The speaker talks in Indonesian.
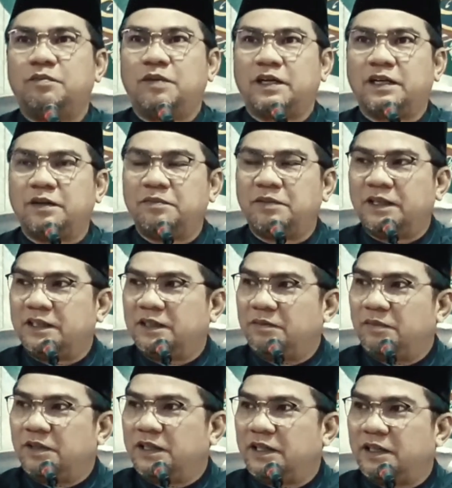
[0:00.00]
bagaimana
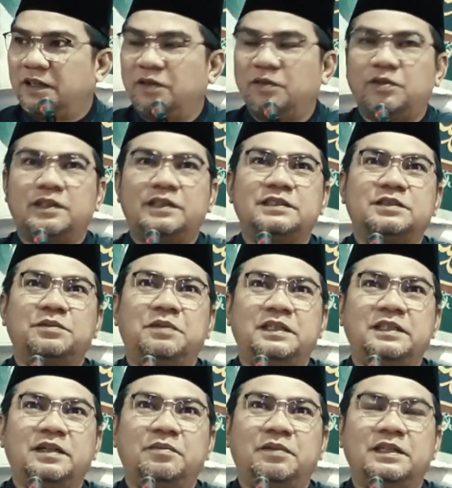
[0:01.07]
menarik orang
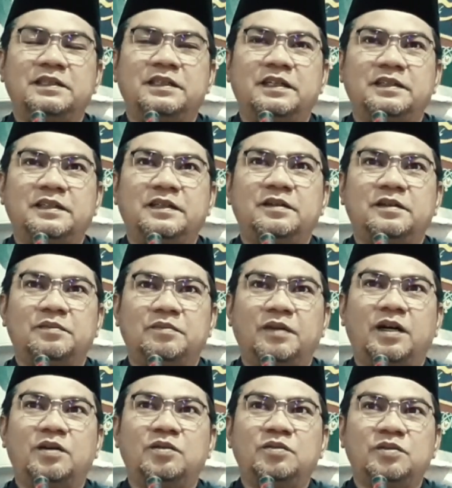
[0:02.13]
sebanyak-banyaknya
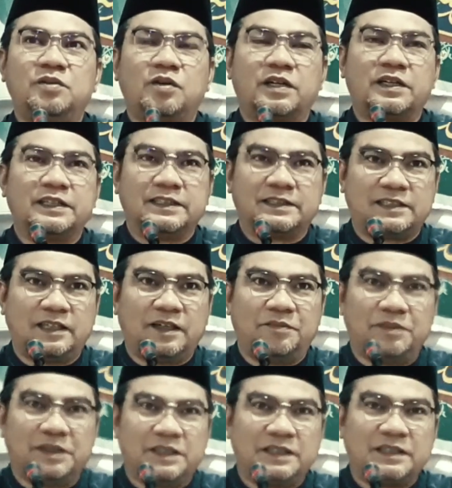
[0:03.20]
mau orang
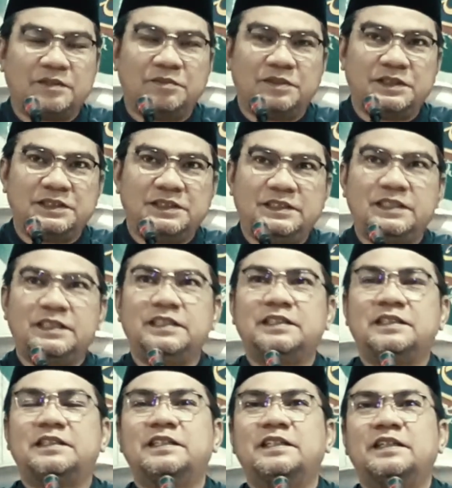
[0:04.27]
Islam ini ke masjid